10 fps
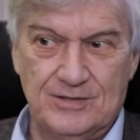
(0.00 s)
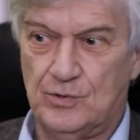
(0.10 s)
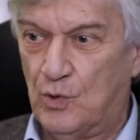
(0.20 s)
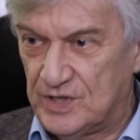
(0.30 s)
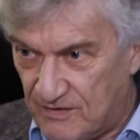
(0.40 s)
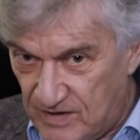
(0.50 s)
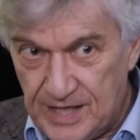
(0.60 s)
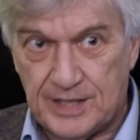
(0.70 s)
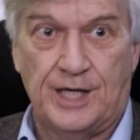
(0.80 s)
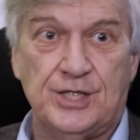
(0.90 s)
но он
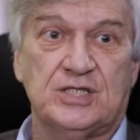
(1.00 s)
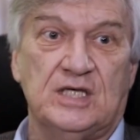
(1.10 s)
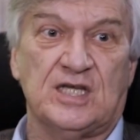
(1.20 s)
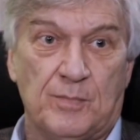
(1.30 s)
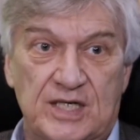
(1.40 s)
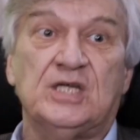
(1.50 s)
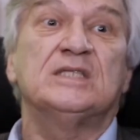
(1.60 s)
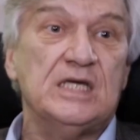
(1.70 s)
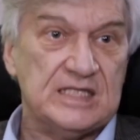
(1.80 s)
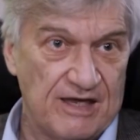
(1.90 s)
явление, конечно,
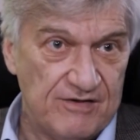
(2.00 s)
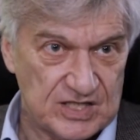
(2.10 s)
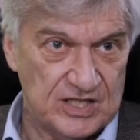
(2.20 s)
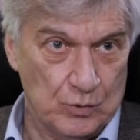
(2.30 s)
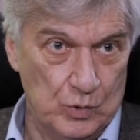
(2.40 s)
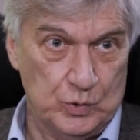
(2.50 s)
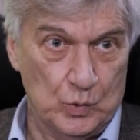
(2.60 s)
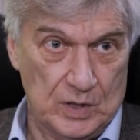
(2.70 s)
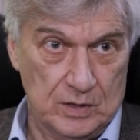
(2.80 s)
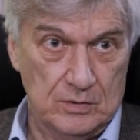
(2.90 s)
азербайджанской и советской
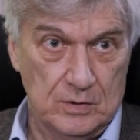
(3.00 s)
культуры